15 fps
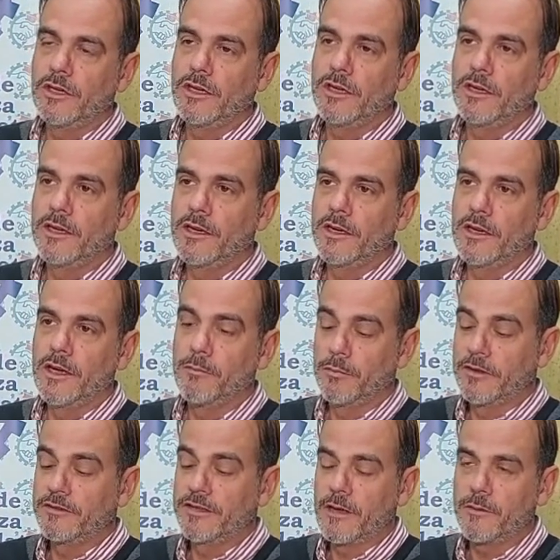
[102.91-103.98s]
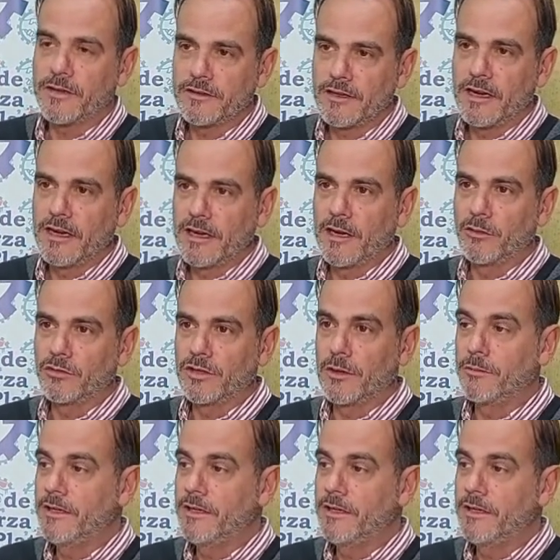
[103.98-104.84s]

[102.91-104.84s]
eh, empecé a abrazar la causa.